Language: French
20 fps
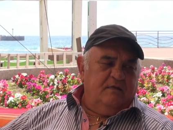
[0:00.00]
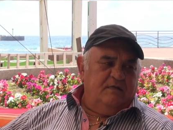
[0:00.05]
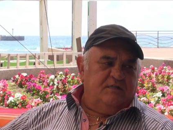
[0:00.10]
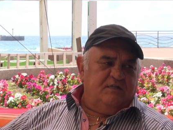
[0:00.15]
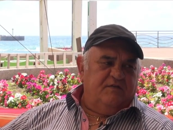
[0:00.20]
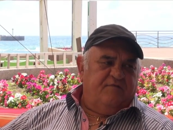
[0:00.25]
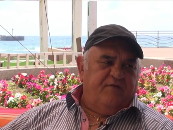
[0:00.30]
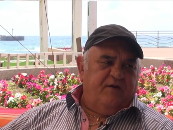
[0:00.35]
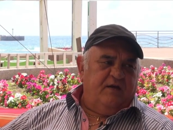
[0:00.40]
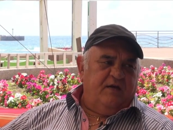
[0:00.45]

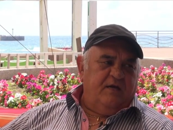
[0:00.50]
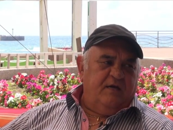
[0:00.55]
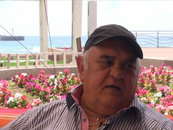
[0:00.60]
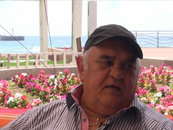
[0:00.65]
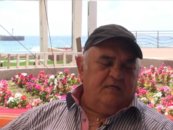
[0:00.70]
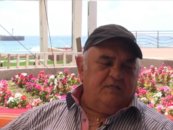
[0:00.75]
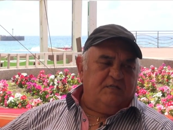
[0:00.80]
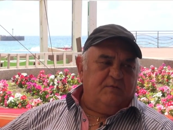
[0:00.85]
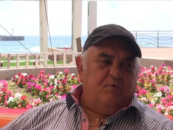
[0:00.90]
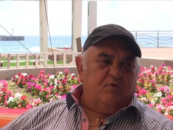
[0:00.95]

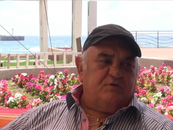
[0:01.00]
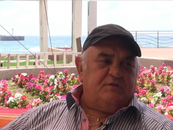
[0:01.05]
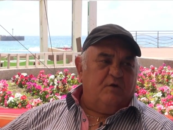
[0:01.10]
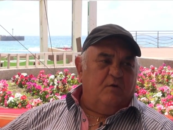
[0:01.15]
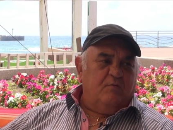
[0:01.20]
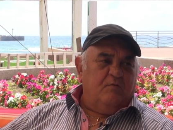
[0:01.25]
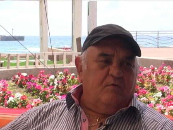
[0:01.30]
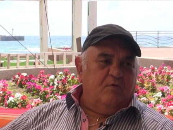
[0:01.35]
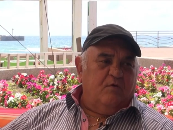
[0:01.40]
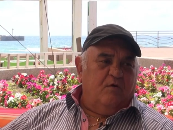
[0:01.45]
J'ai boxé
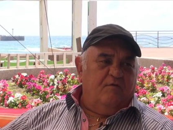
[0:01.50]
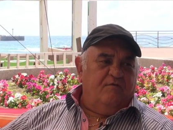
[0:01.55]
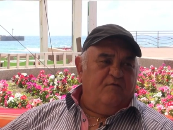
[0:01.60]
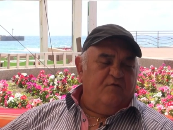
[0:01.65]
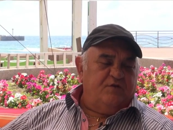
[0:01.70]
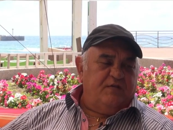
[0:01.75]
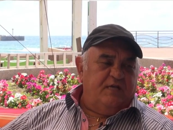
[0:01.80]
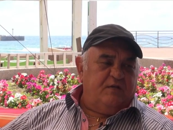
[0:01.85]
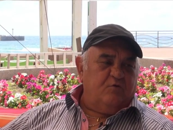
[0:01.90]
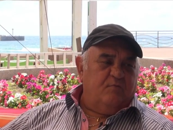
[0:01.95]
en, en
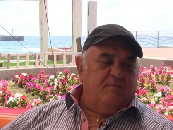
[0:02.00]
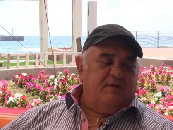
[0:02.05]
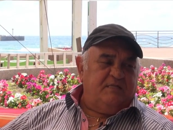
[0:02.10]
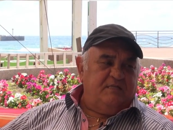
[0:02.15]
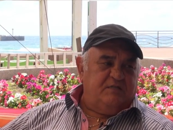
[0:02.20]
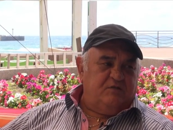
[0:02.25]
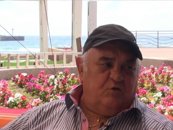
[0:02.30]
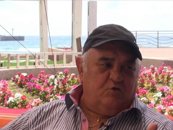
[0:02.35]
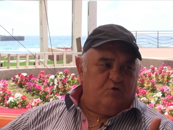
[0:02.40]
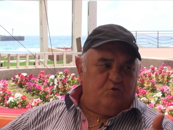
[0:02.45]
vedette au
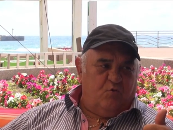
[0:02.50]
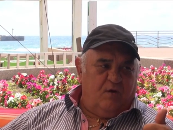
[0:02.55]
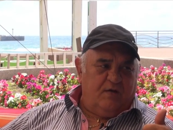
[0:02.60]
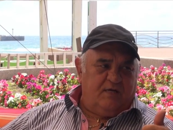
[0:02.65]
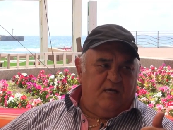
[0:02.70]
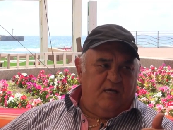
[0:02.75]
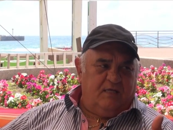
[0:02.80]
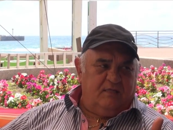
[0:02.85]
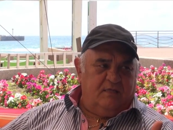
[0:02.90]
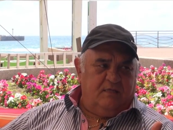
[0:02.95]
Madison Square
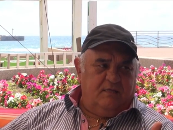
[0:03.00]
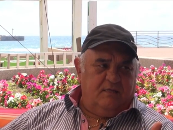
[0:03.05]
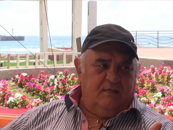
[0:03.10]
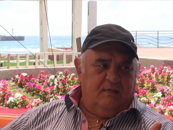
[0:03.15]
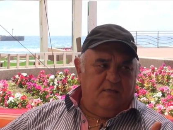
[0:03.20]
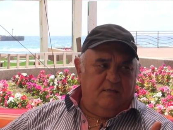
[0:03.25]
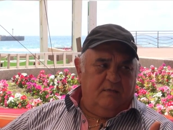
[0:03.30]
Garden